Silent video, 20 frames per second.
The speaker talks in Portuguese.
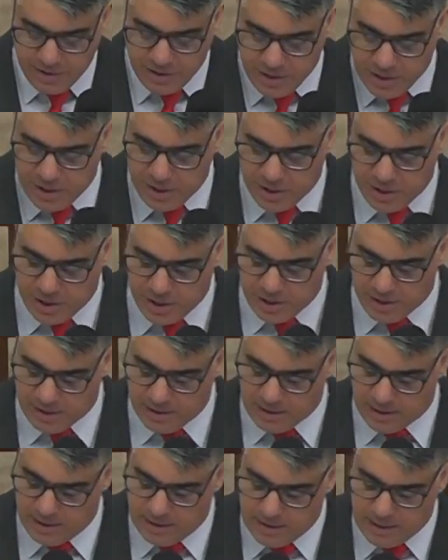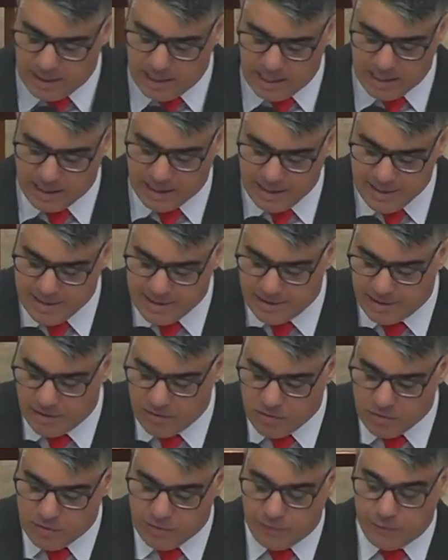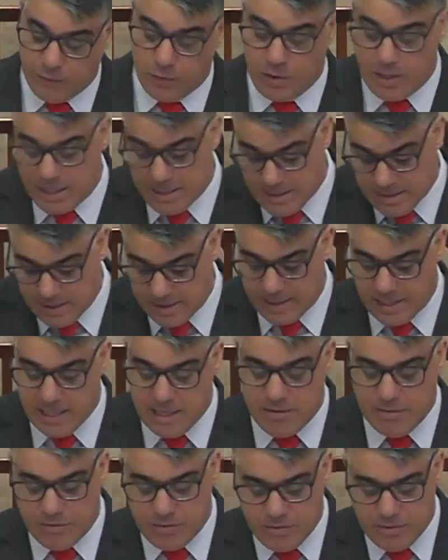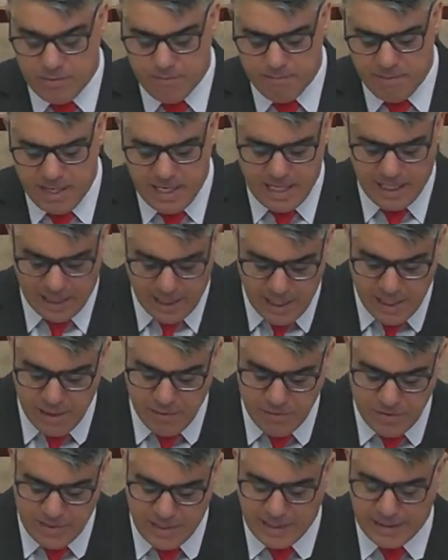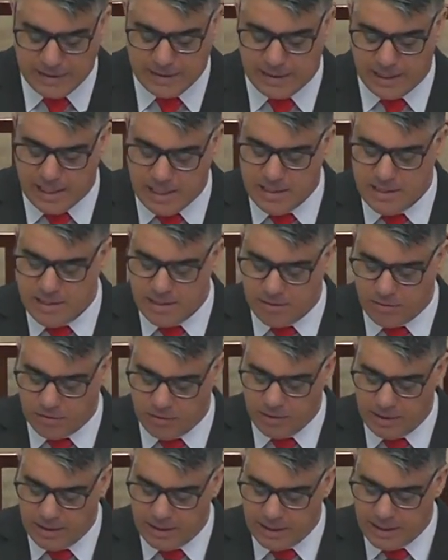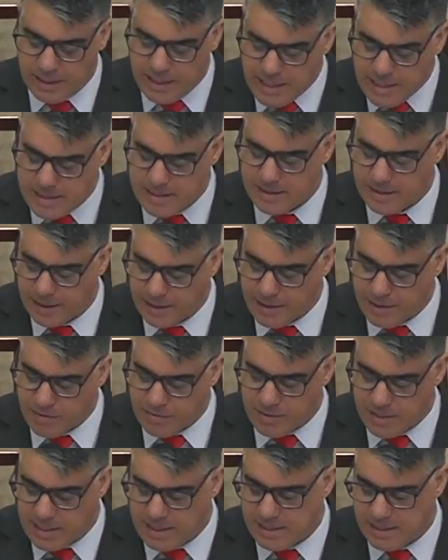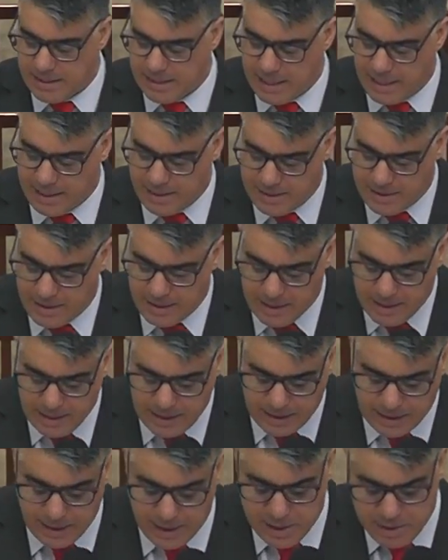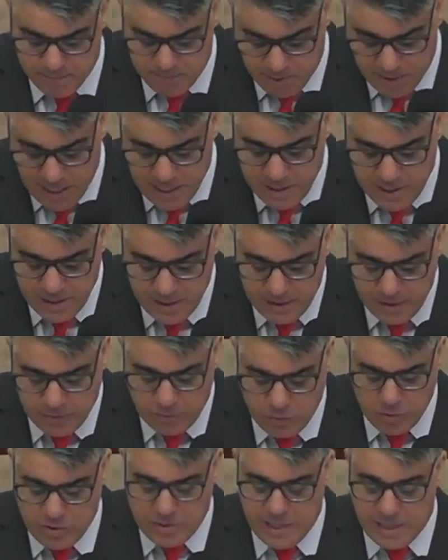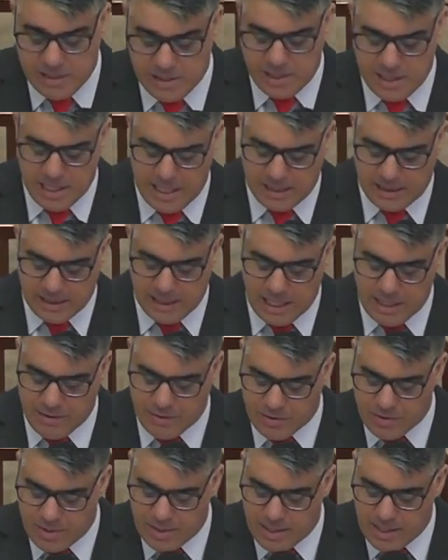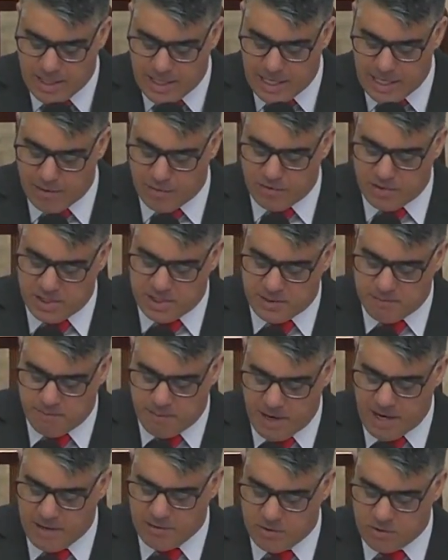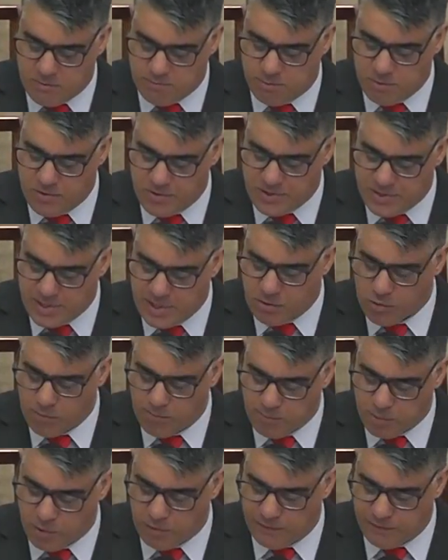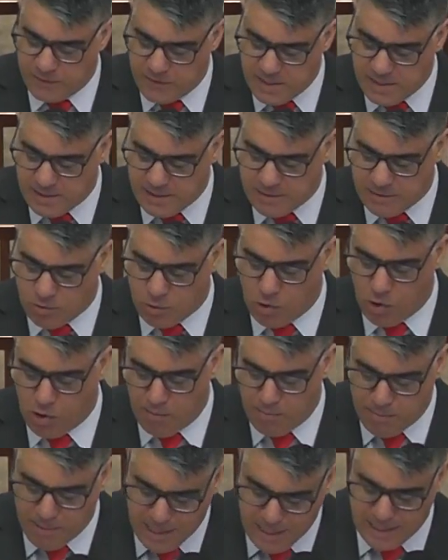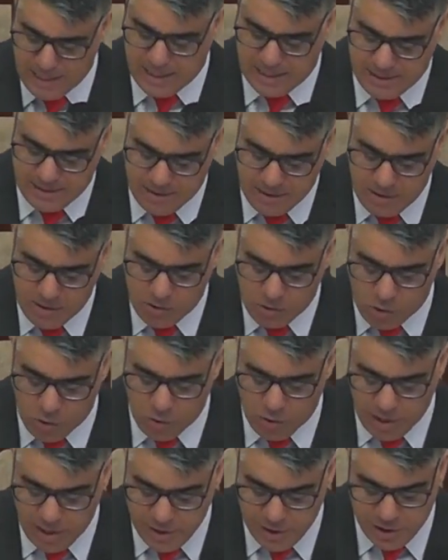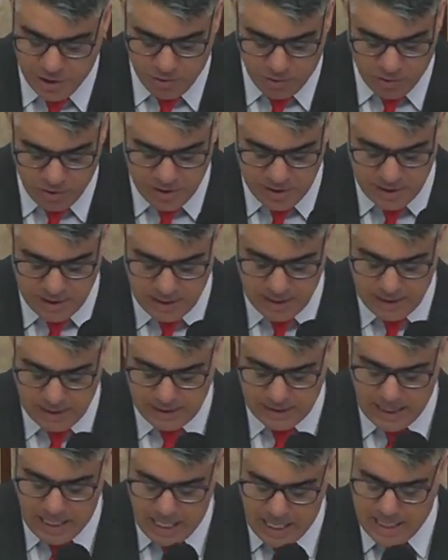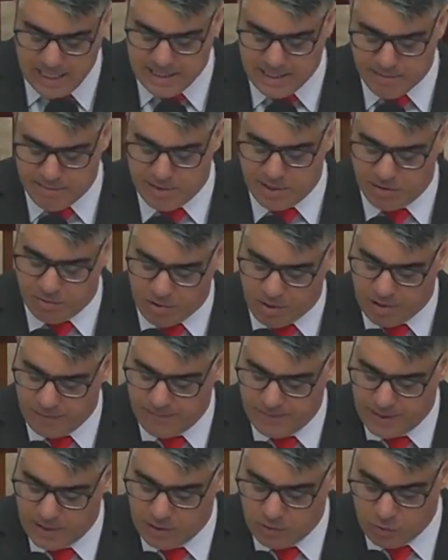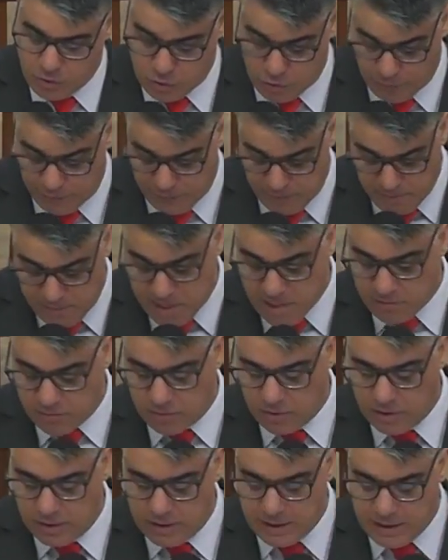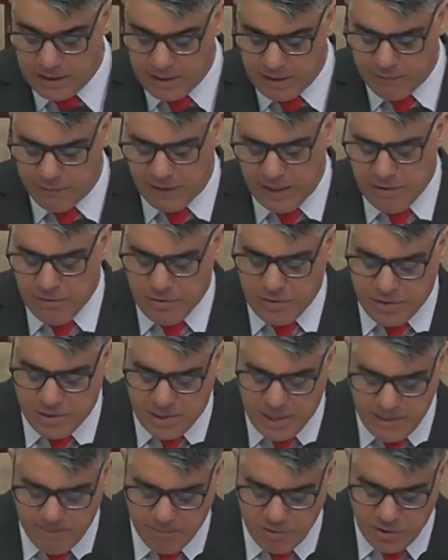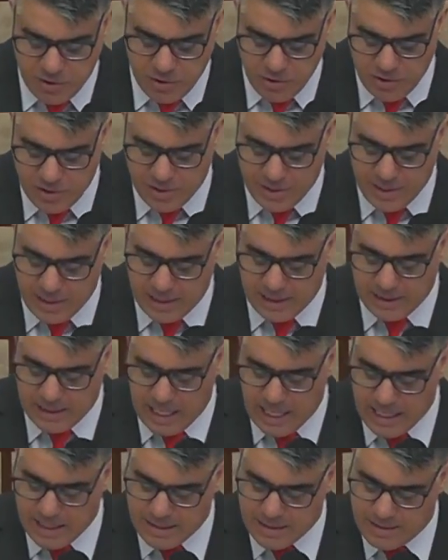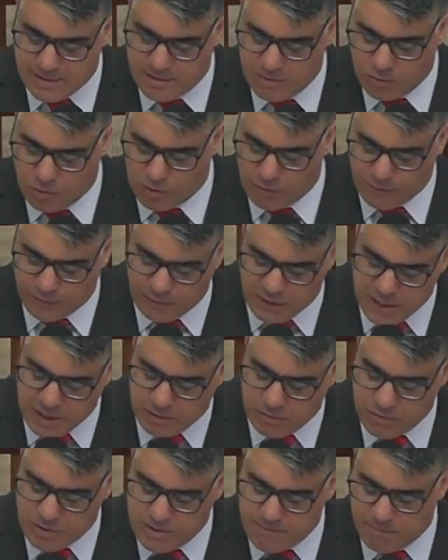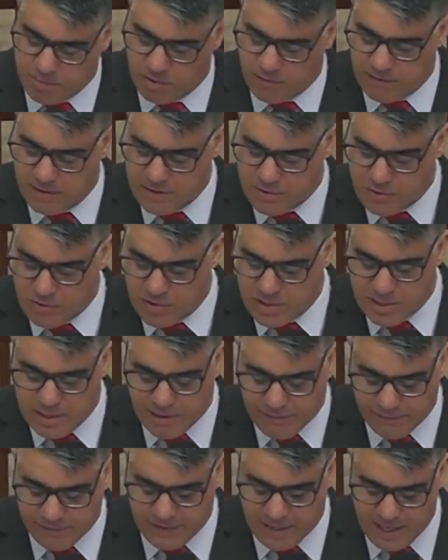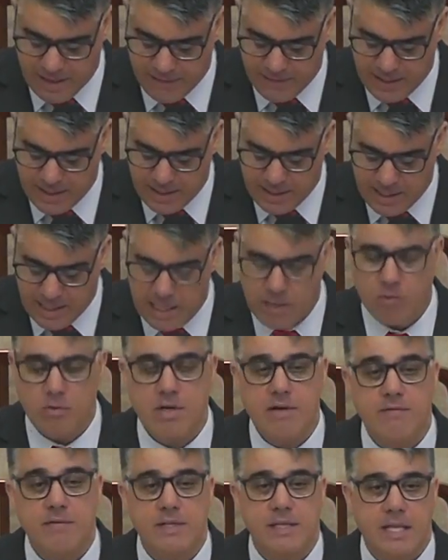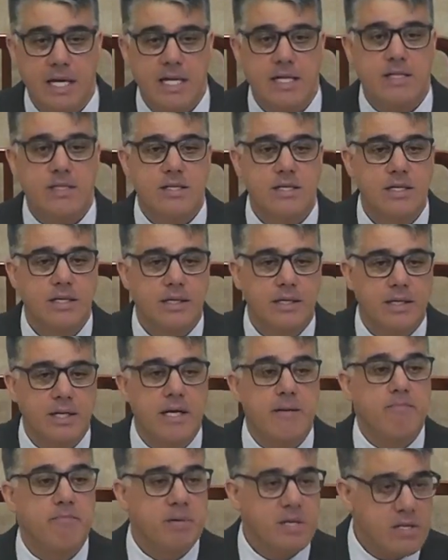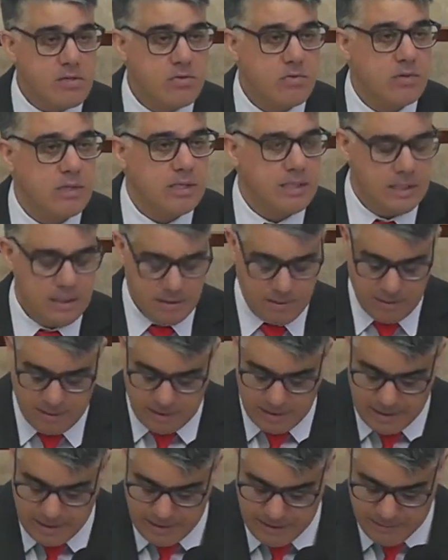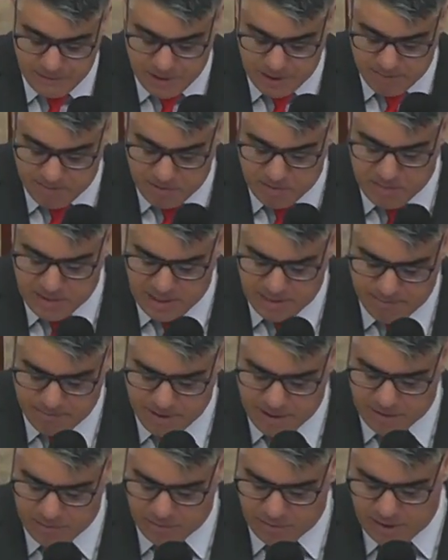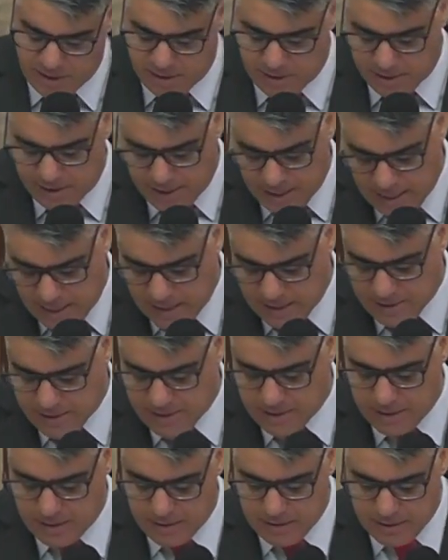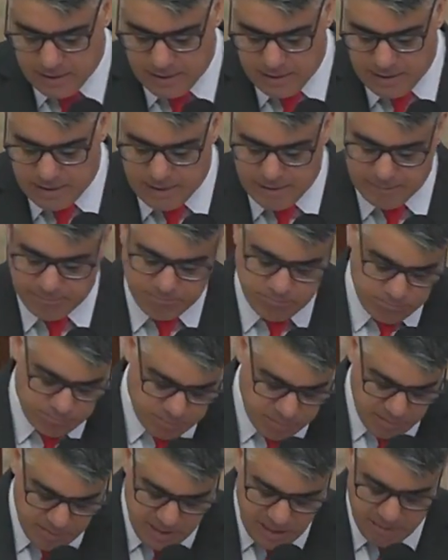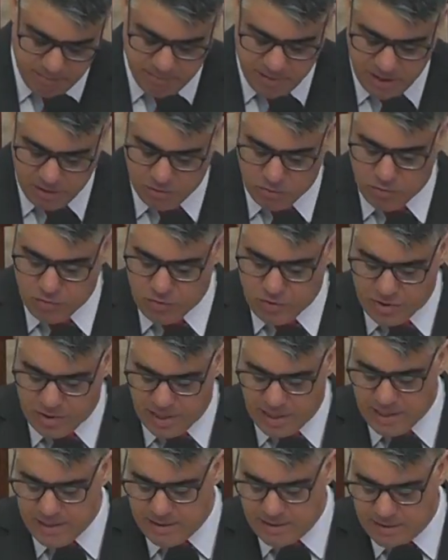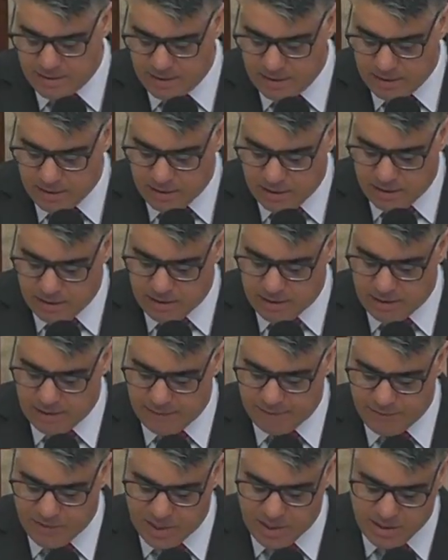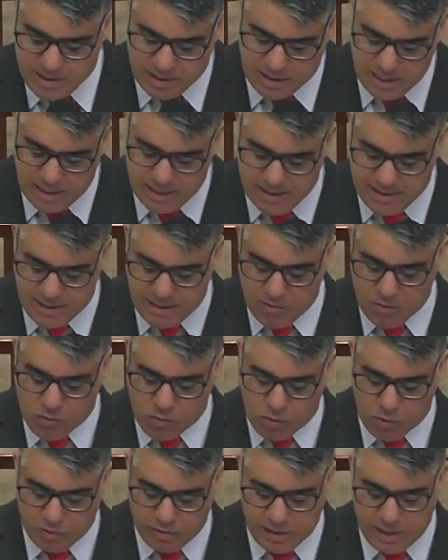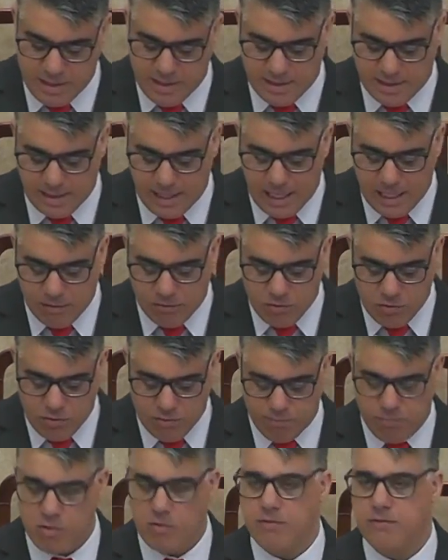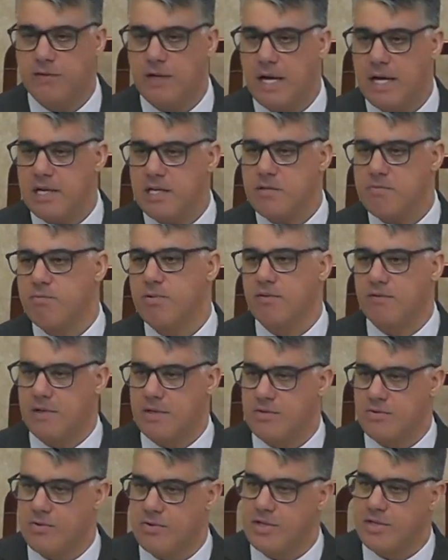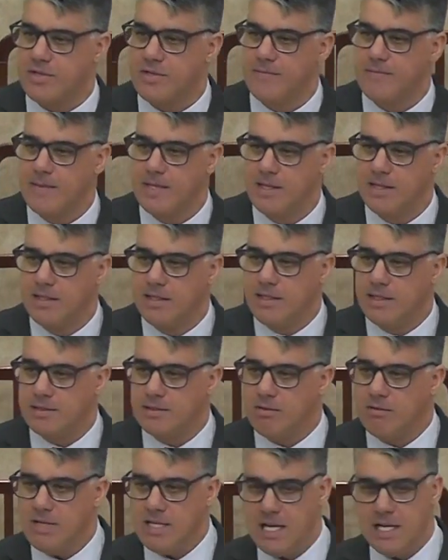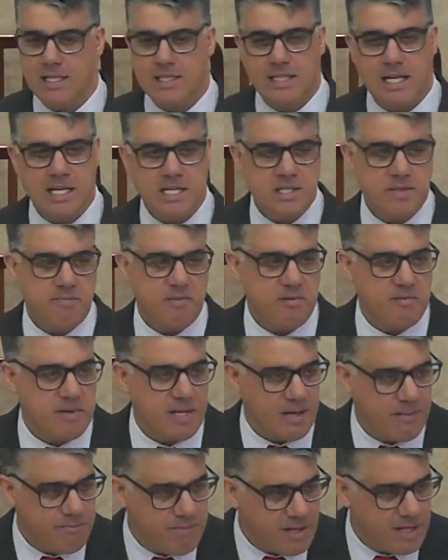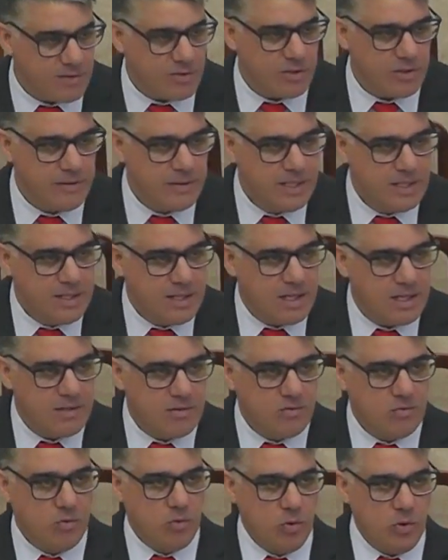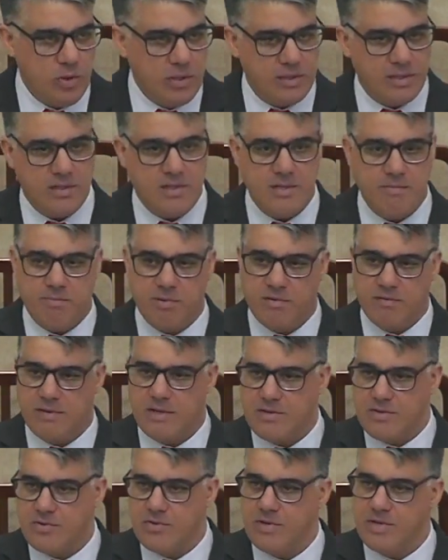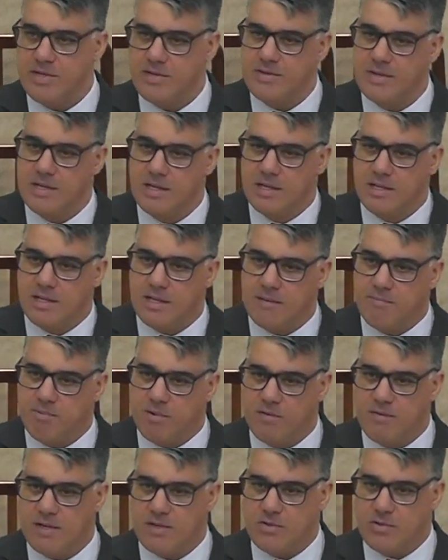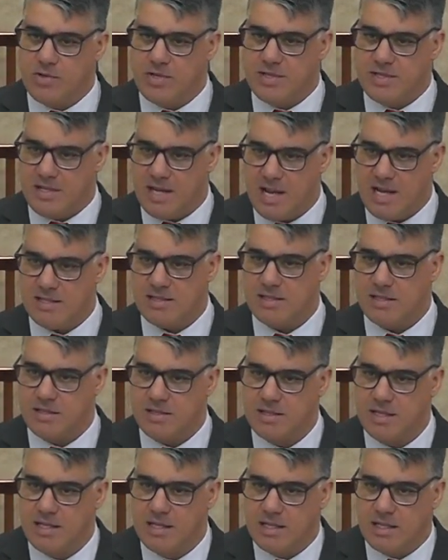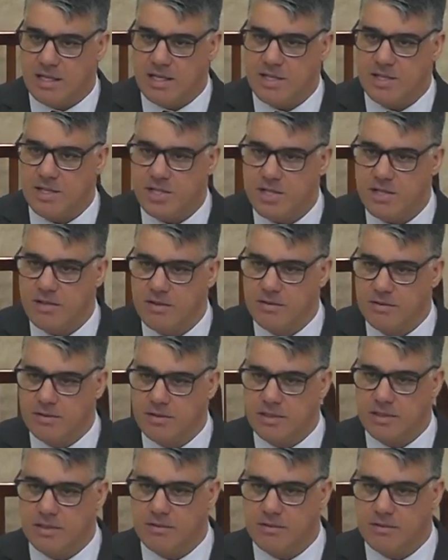dirigida a cristãos forasteiros, peregrinos em trânsito e estranhos residentes. Grande parte dos destinatários eram dispersos por cinco províncias romanas ou regiões da Ásia Menor. O sofrimento e vários tipos de hostilidades, conflitos e provações na fé eram evidentes na epístola uh, de 1 Pedro. Dentre eles, uh, ah, 1 Pedro 1,6 uh, que eles eram contristados por várias provações. Então, a realidade de 1 Pedro eram lutas e provações, uh, provações estas que tinham uh,